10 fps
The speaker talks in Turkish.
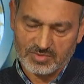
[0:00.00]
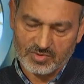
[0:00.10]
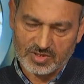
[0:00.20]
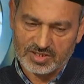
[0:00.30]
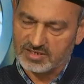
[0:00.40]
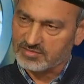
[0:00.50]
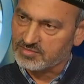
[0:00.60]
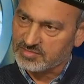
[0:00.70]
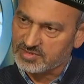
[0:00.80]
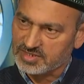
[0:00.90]
o kadar
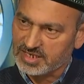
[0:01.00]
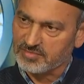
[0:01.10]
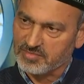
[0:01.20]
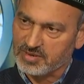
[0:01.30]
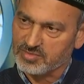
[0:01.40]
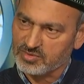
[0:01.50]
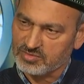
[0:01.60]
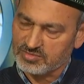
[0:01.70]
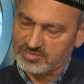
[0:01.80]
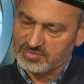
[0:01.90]
diğer
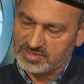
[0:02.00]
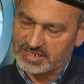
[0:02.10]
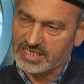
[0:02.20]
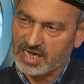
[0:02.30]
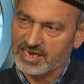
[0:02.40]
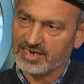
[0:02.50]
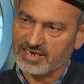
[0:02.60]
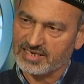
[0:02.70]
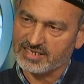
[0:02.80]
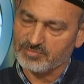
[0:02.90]
bu
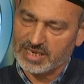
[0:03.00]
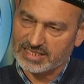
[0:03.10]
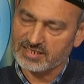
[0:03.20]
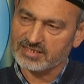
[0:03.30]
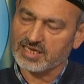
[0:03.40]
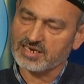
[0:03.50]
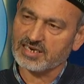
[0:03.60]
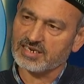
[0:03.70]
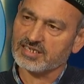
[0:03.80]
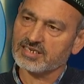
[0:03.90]
gıdalarla ilgili, maddi
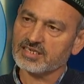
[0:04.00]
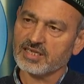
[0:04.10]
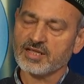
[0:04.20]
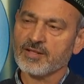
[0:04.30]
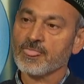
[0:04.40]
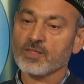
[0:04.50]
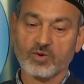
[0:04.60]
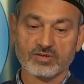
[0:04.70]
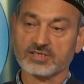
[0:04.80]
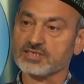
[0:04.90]
gıdalarla ilgili
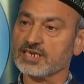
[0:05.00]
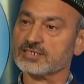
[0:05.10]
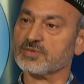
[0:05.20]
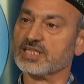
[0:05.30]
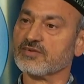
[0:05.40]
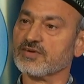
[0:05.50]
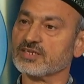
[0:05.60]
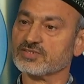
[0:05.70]
o kadar çalışmalar var.